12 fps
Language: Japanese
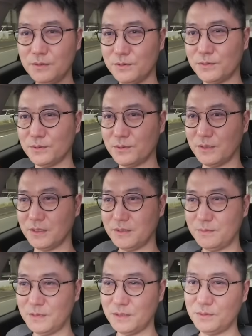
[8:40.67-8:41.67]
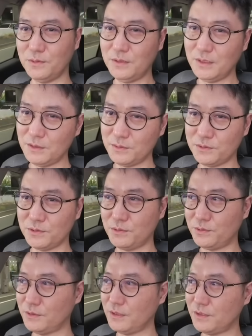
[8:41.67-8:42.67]
いうことです。まあ、どっかの情
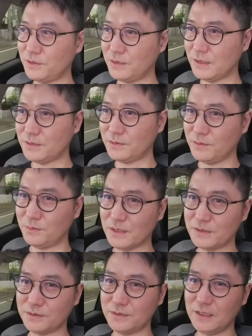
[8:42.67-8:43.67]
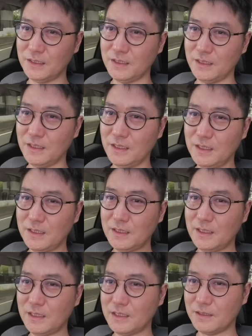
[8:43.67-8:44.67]
報で10月の末ぐらいで
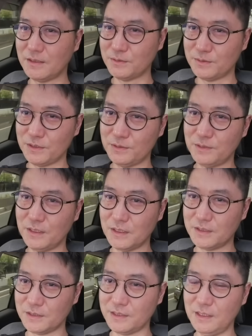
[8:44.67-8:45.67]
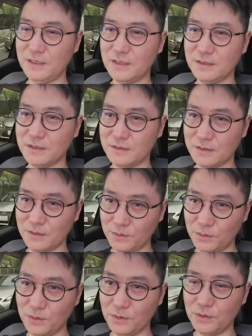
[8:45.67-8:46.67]
切り替わるっていう話は聞いたんですけ
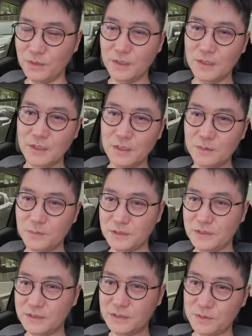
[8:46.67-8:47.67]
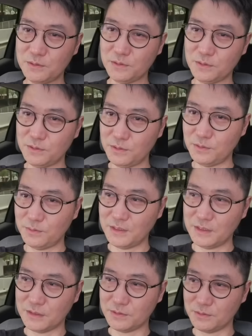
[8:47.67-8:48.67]
ど、まあ、実際のところ、
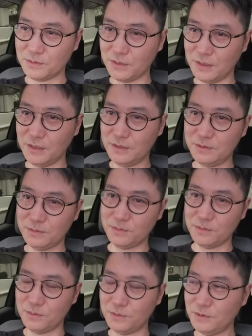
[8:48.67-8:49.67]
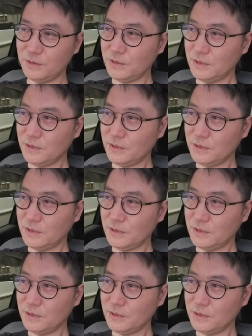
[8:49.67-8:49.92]
まだちょっとね、その、